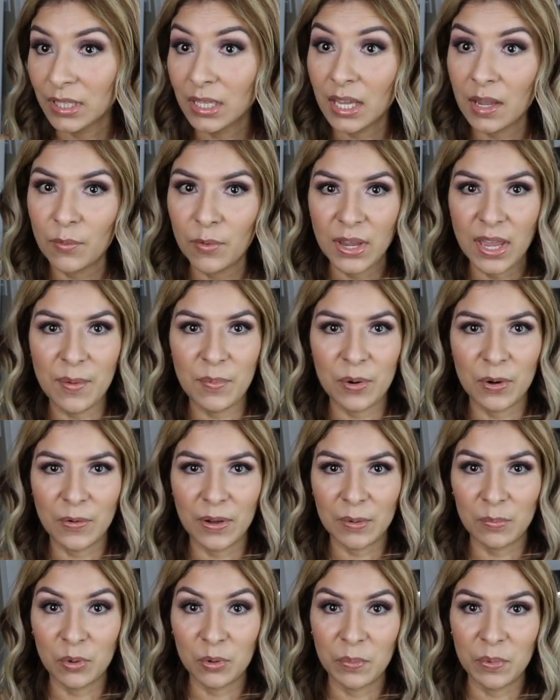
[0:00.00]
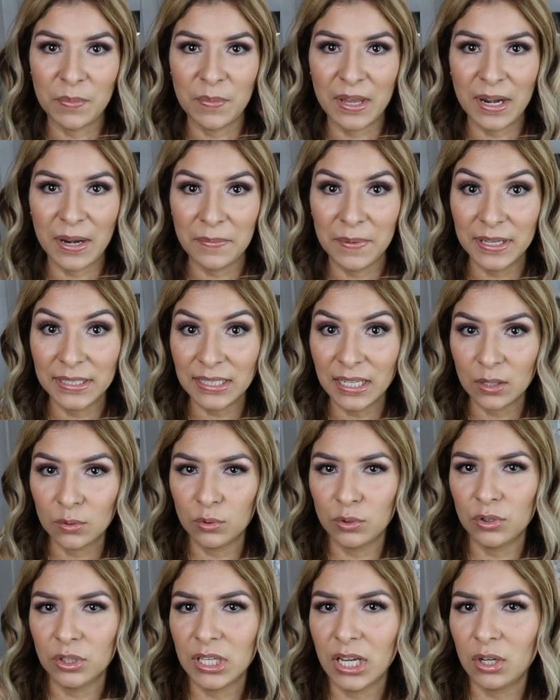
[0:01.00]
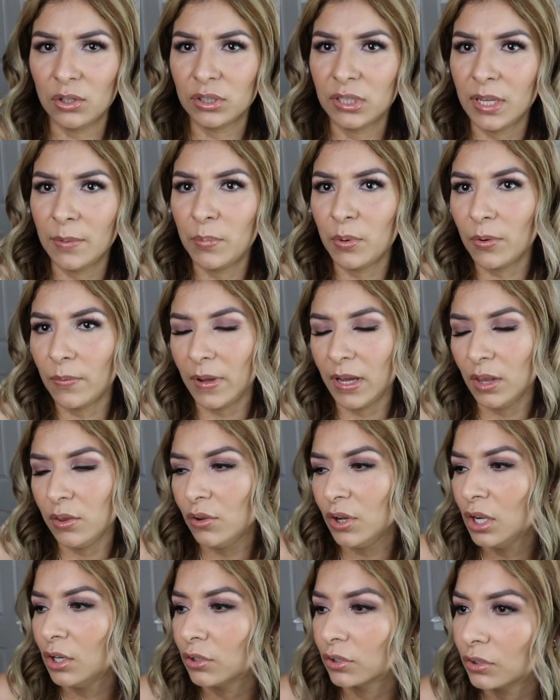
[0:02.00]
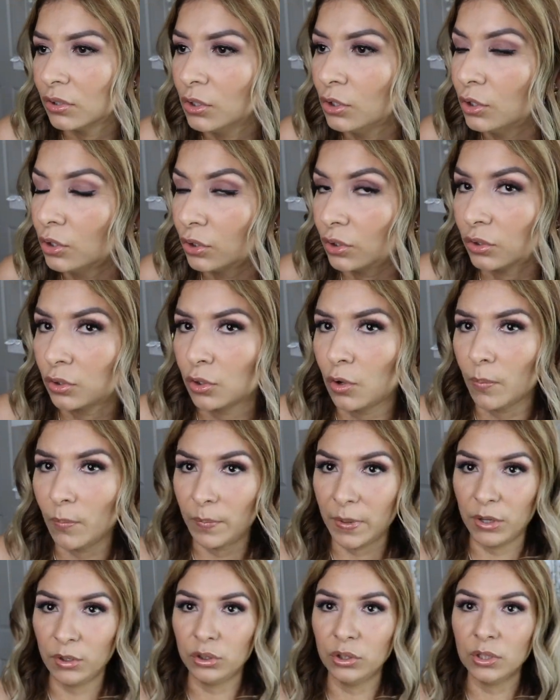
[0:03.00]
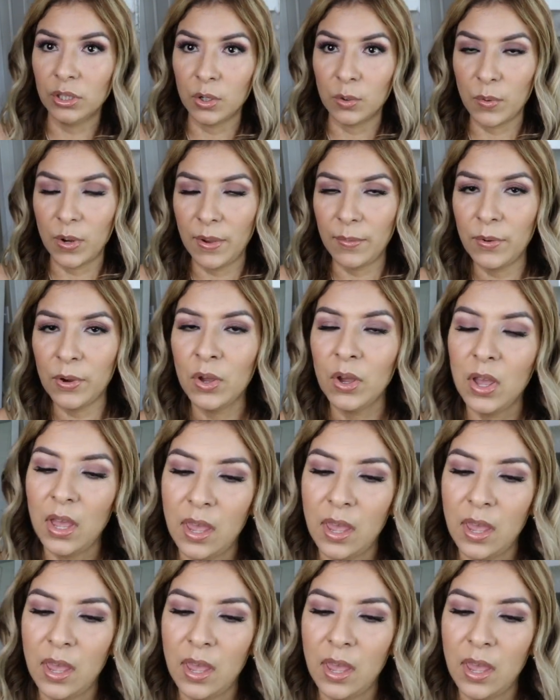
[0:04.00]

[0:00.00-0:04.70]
que voy a probar por primera vez. Algunos ya los he probado y los, los compré de nuevo.